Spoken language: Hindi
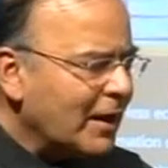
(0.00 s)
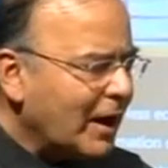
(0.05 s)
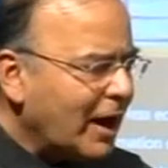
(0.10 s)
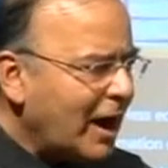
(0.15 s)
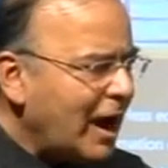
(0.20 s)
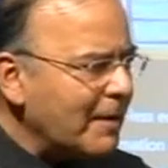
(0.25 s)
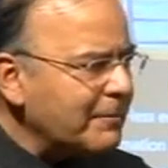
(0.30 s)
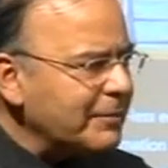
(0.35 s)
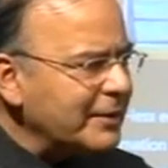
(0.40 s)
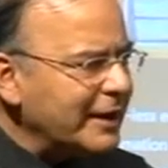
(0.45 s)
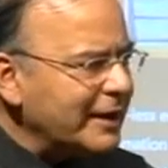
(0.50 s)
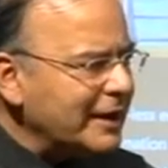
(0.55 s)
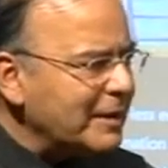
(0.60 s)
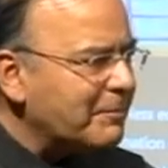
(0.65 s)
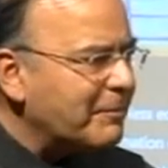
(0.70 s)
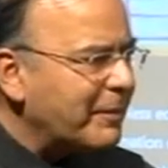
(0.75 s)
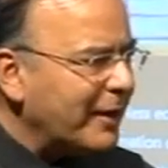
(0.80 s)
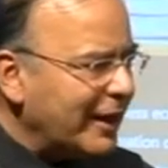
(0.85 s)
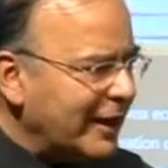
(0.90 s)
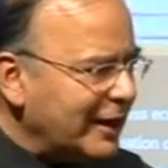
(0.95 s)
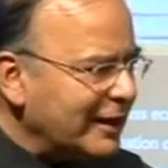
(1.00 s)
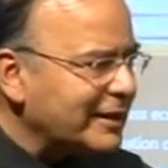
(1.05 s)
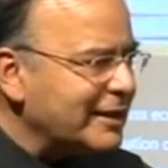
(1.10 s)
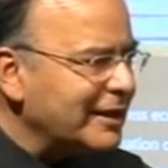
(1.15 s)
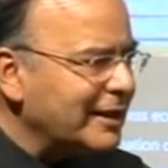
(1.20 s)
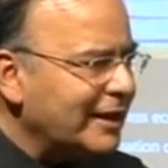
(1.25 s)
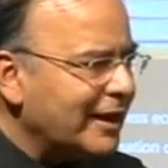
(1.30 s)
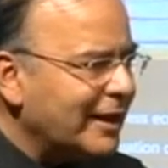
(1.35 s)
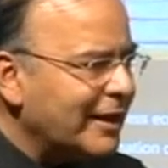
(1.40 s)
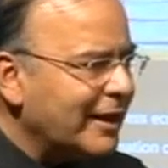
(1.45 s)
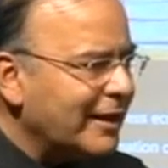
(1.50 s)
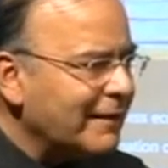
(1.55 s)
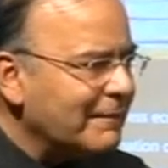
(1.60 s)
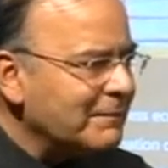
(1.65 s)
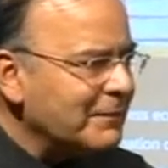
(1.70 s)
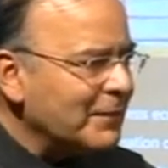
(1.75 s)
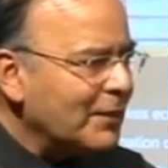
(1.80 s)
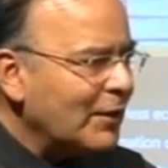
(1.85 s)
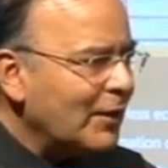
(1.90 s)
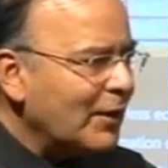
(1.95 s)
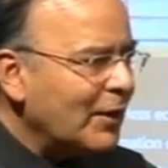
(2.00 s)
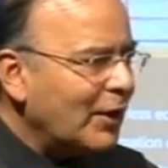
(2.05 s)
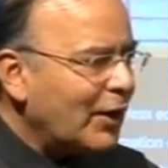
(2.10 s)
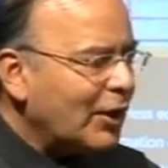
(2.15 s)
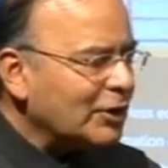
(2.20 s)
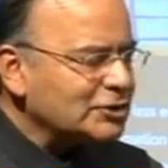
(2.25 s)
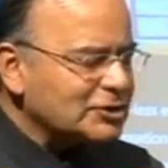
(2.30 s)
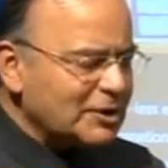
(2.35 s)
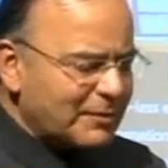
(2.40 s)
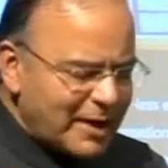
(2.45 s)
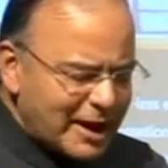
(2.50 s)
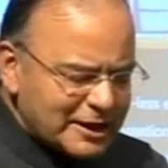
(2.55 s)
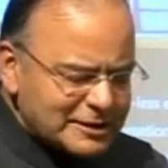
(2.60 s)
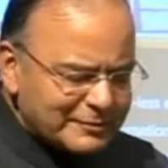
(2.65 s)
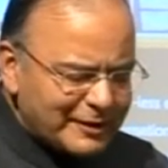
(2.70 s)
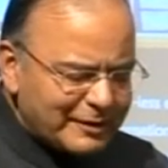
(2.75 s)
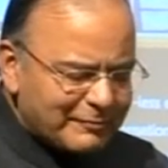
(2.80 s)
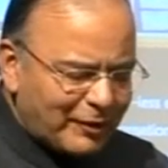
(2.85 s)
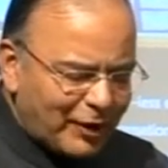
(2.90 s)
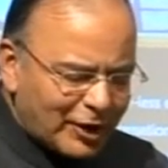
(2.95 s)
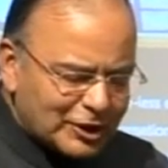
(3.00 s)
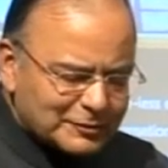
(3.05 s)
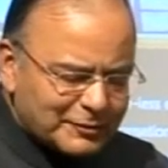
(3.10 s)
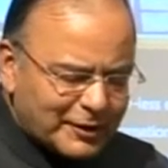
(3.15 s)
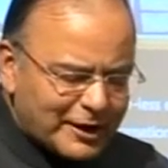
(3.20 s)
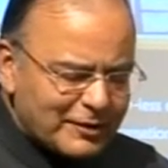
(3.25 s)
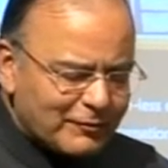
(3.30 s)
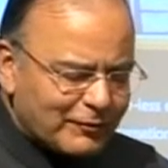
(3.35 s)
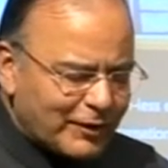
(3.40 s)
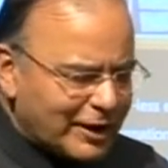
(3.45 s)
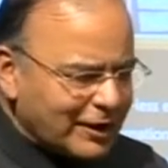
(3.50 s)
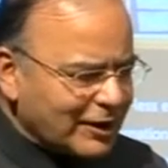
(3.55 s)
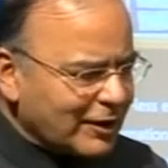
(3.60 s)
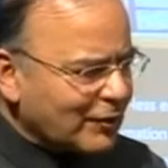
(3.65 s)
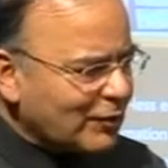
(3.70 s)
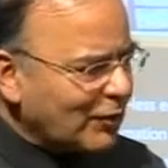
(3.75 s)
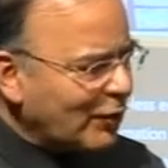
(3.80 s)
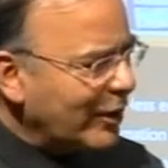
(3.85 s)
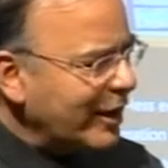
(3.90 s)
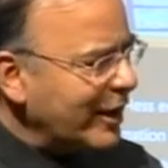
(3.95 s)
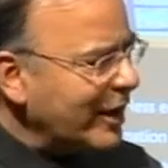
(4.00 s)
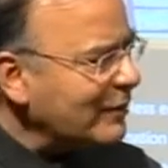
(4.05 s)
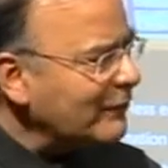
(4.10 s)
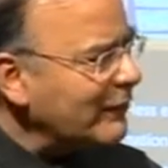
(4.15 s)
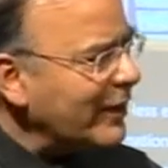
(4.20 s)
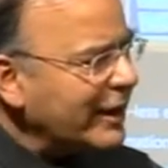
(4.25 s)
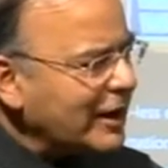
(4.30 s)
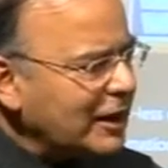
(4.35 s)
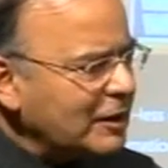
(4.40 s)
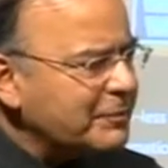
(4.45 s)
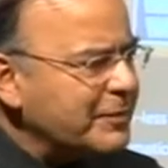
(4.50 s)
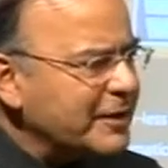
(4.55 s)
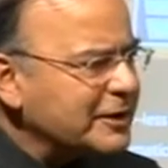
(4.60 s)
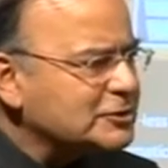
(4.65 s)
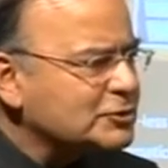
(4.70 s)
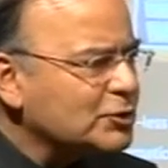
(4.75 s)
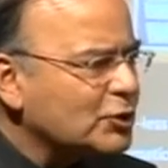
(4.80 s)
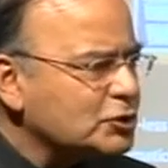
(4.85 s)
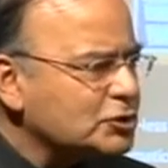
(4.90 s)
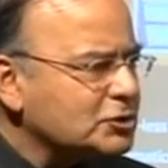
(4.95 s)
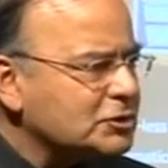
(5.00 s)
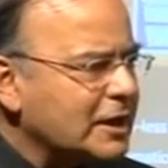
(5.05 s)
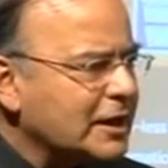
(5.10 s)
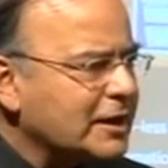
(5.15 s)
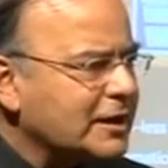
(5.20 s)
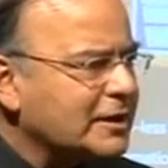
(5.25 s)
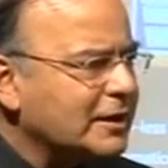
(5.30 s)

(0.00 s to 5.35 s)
आपने ये पहल की है और समाज में बहुत बड़े वर्ग को एक वैकल्पिक सोच तक